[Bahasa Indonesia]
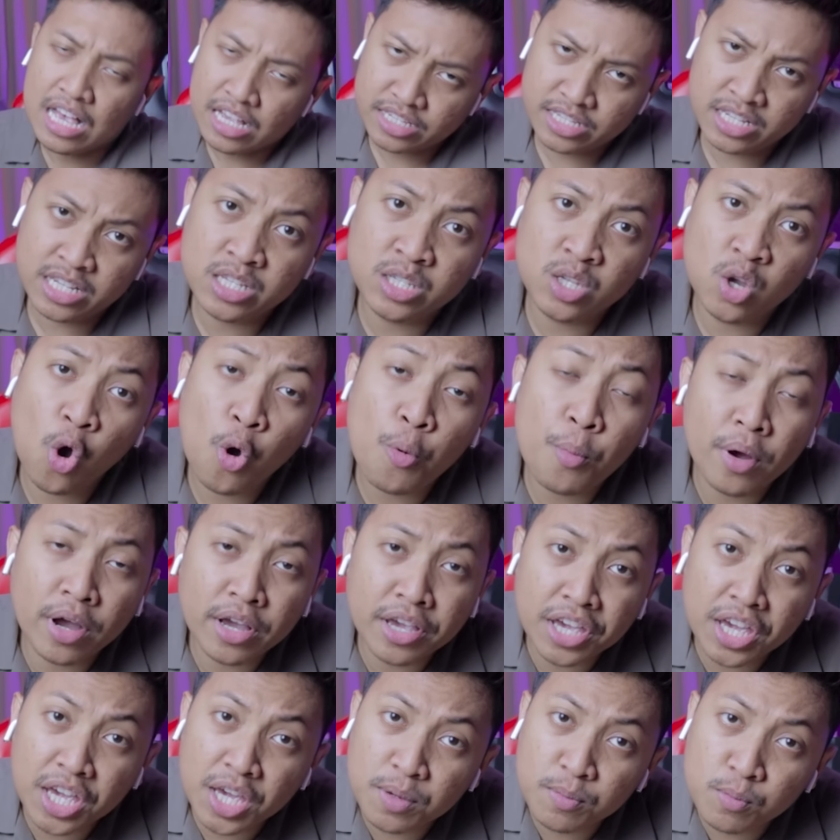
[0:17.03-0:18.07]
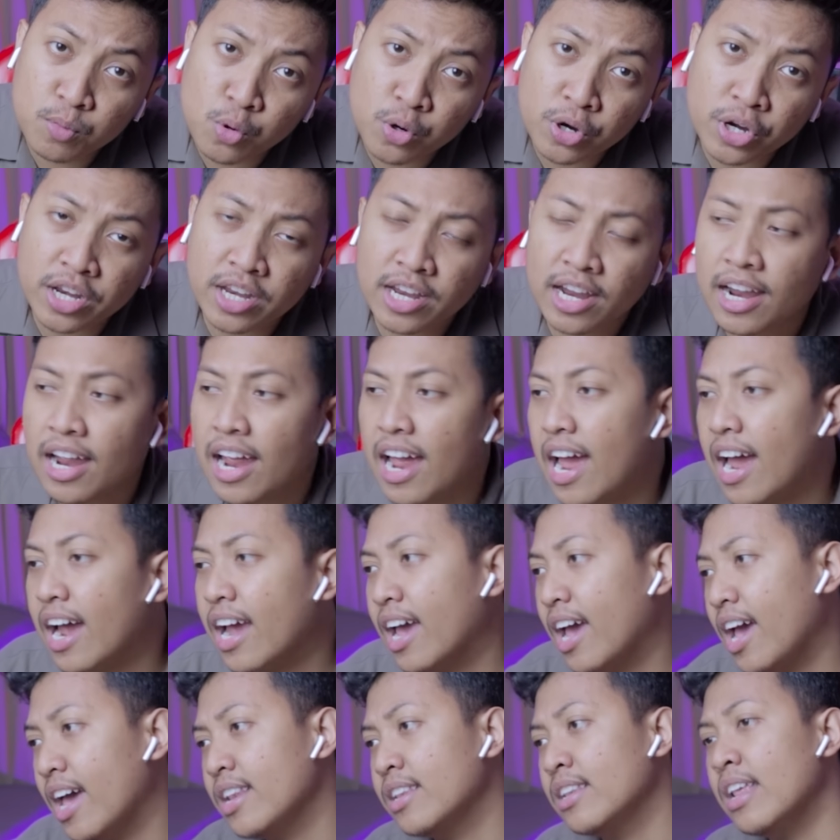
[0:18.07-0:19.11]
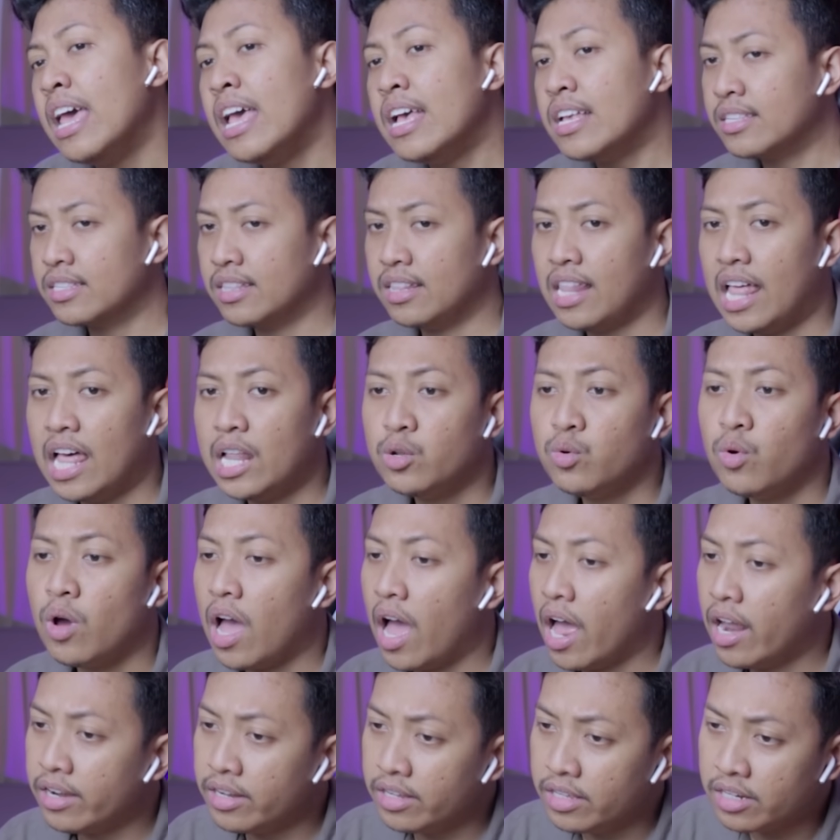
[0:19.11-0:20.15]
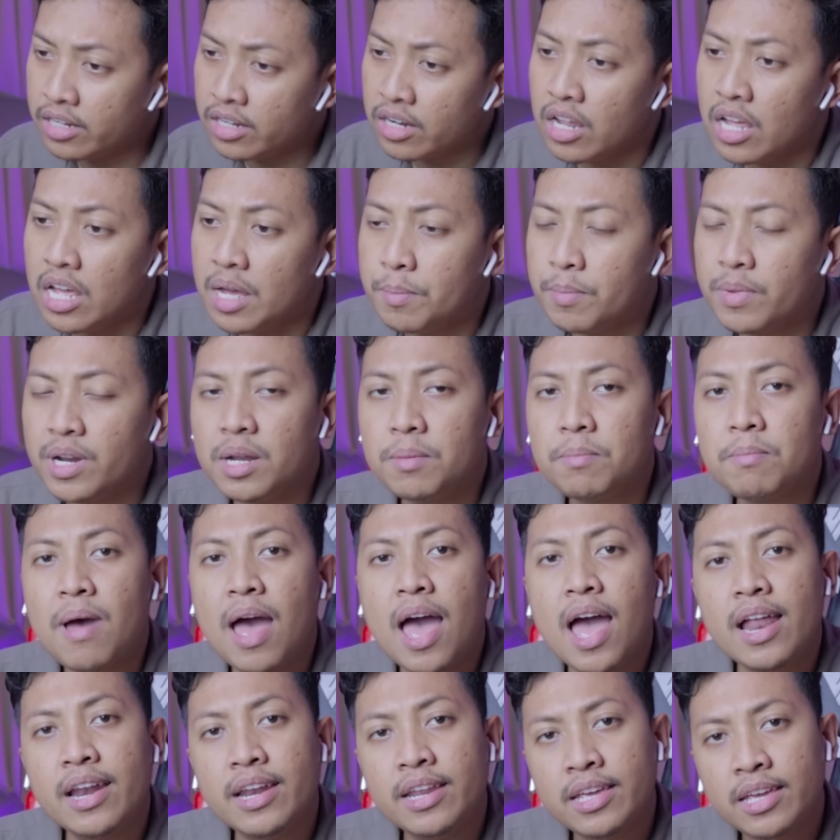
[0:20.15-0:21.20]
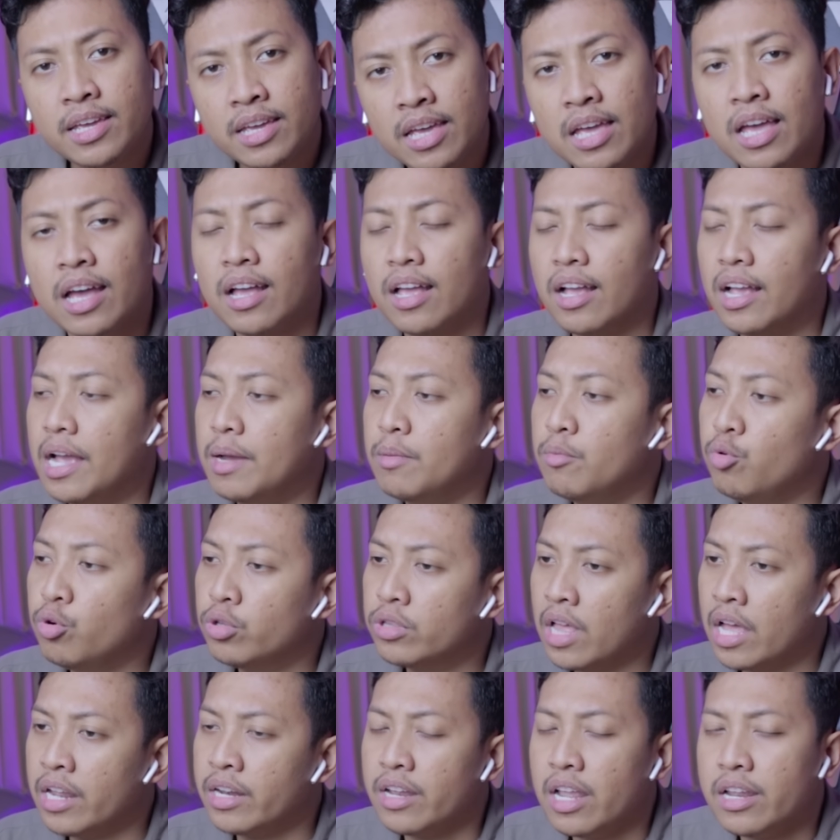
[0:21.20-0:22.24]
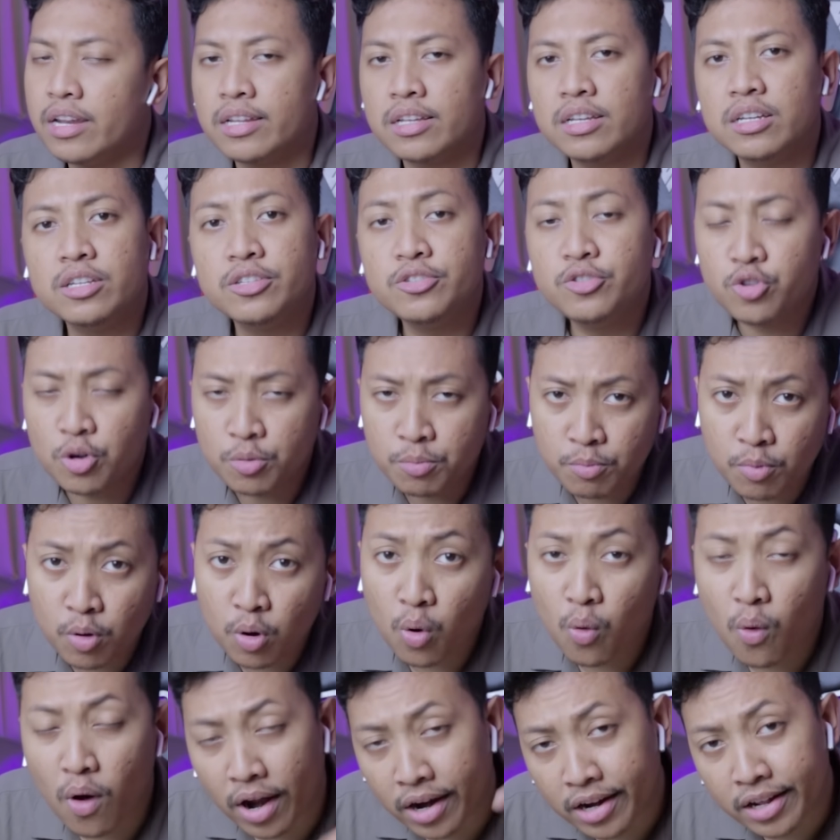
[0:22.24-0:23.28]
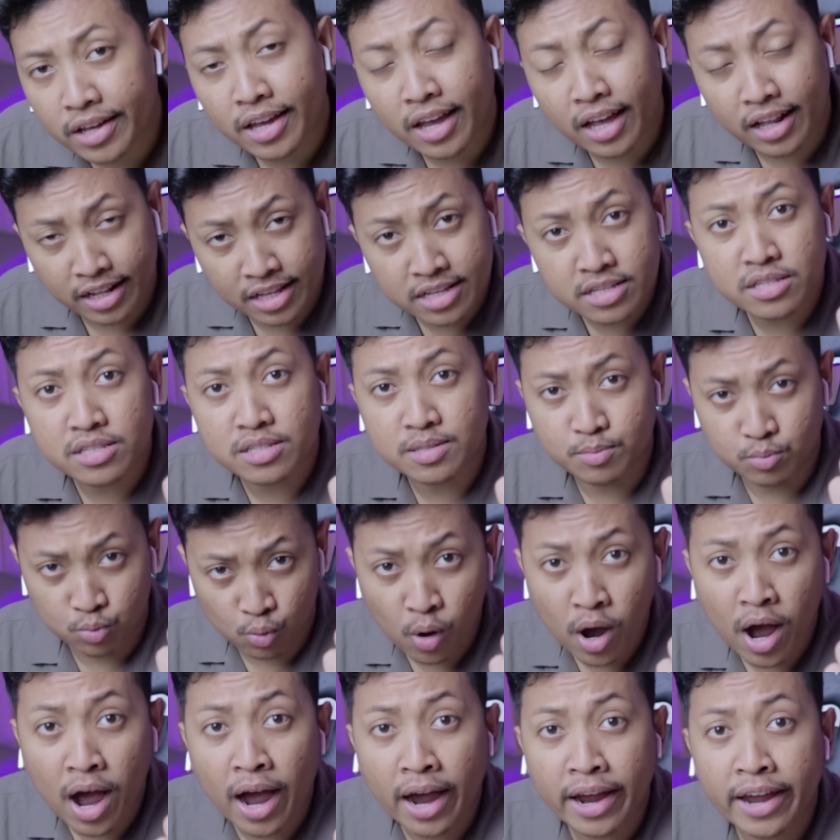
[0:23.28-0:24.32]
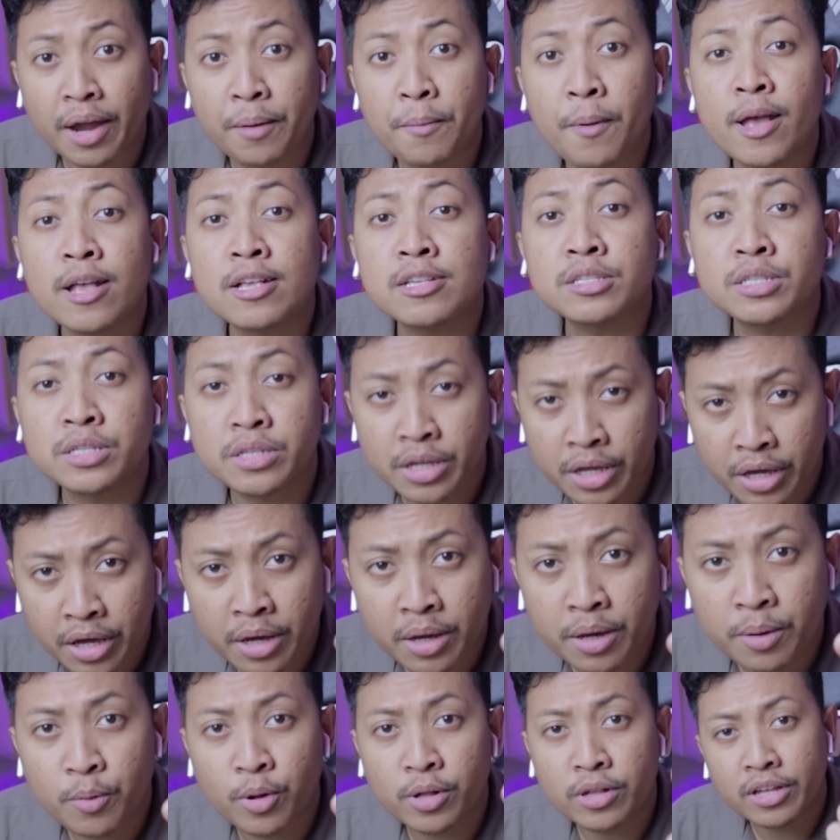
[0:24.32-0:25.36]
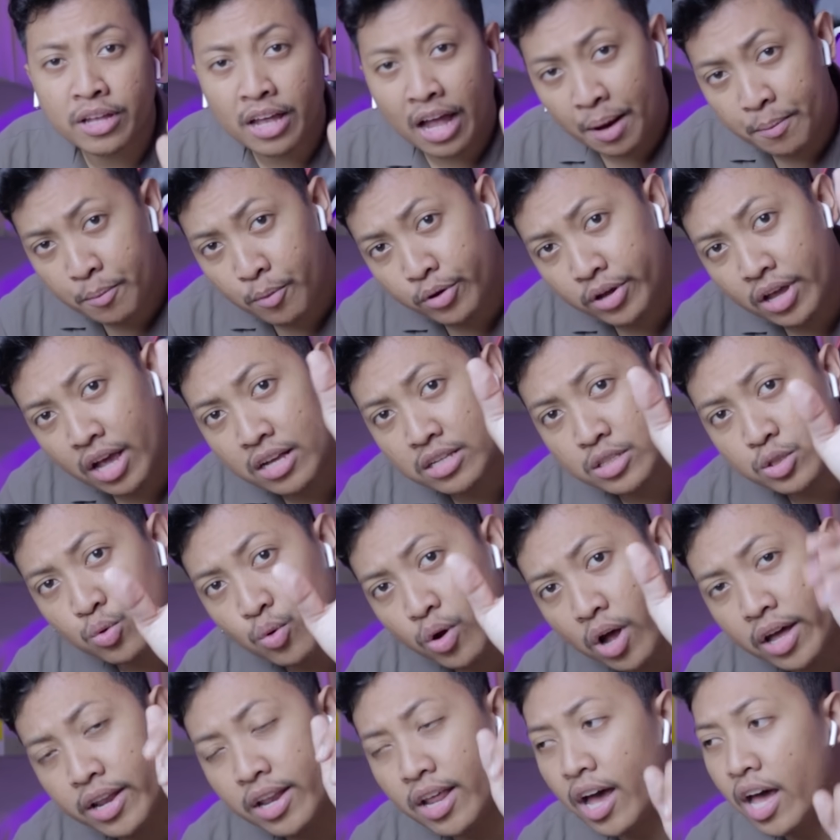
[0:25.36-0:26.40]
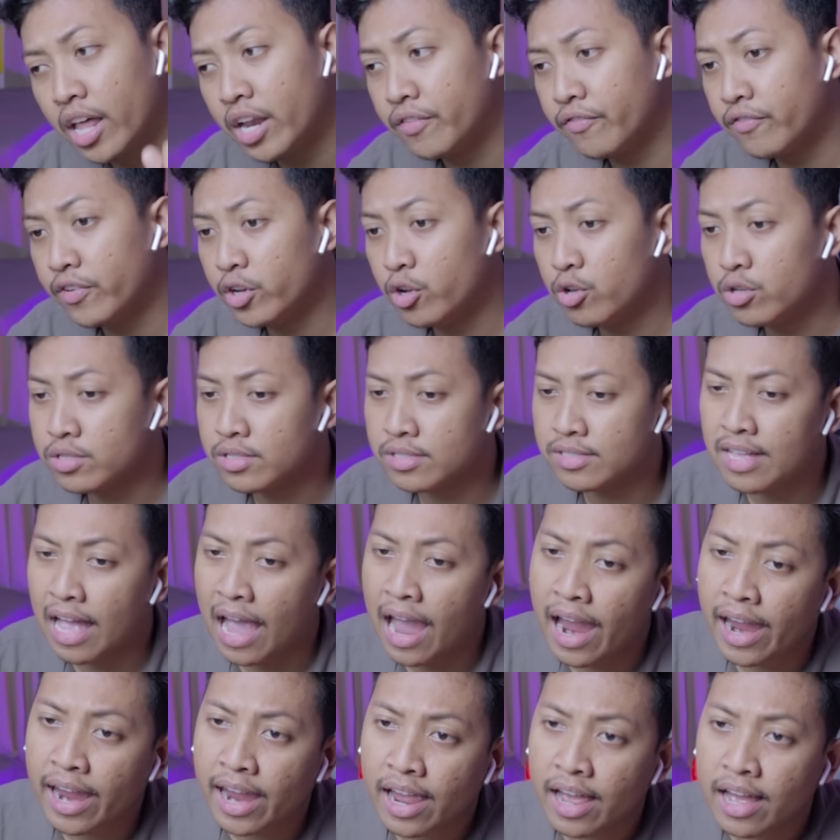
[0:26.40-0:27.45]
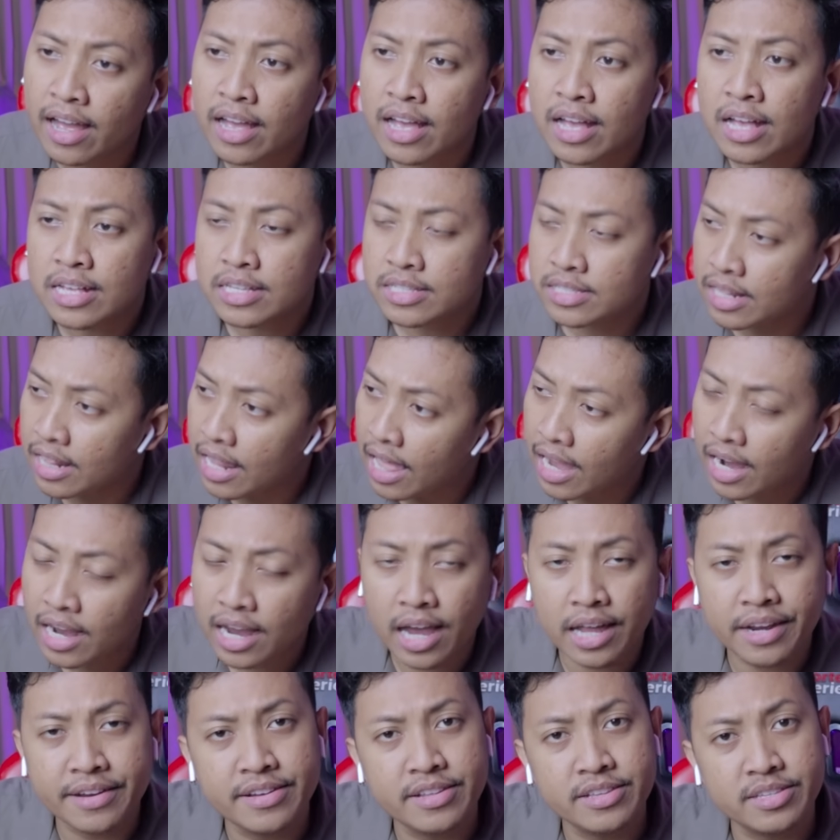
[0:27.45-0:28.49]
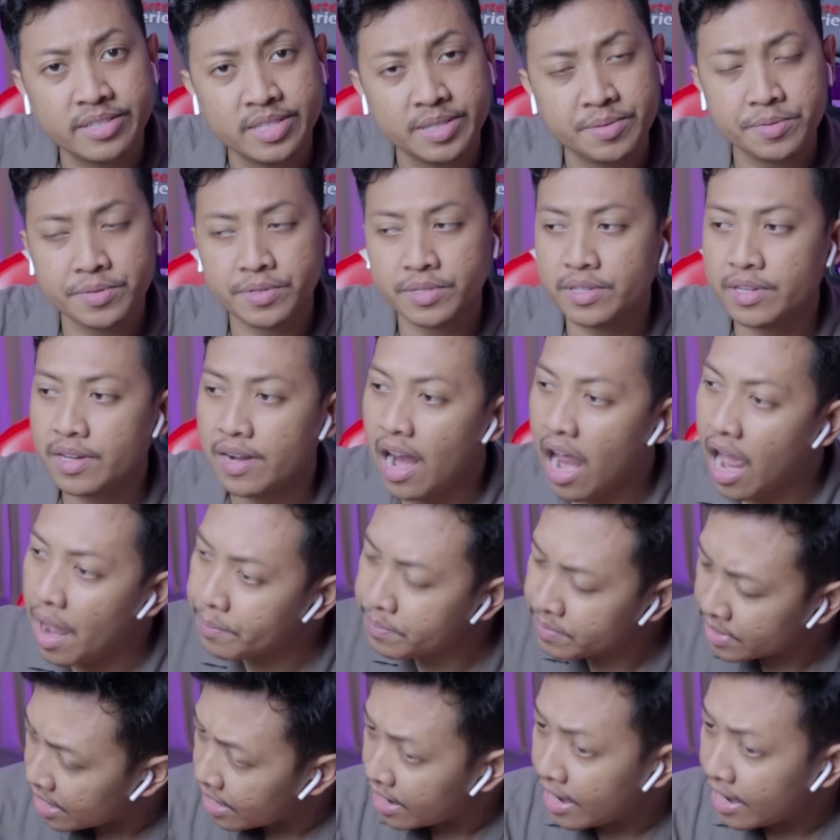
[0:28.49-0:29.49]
Si cowok penghibur yang akan selalu hadir Menemani kegabutan dan kejombloan kalian semua Ya bestie, buat kamu yang suka dengan video saya Silahkan di subscribe,